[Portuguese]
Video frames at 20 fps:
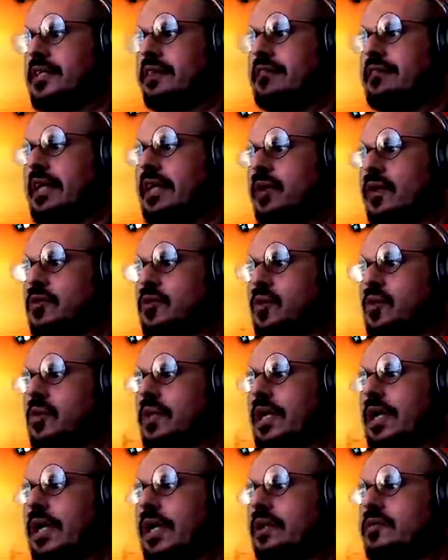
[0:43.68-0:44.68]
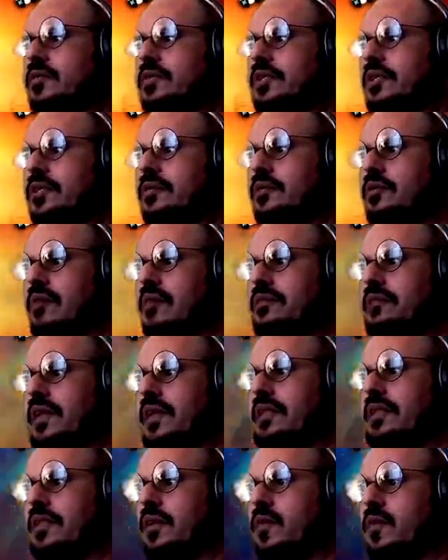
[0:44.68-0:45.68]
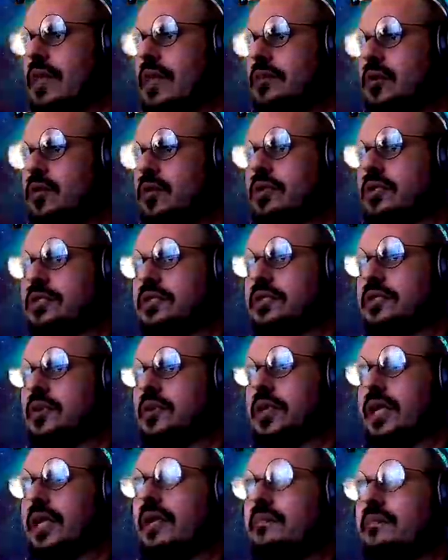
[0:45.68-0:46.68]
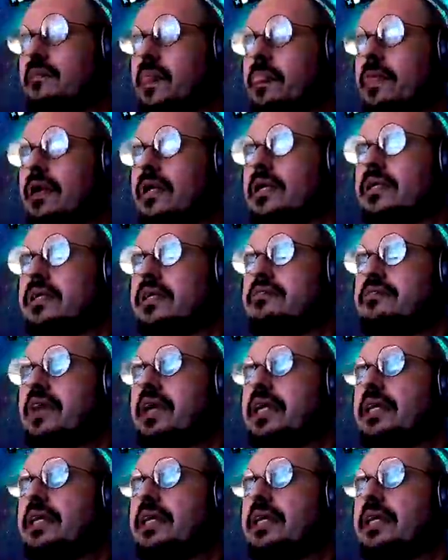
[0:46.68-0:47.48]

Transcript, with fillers: ver ali, eu tô com 594 runas, ok? Você vem aqui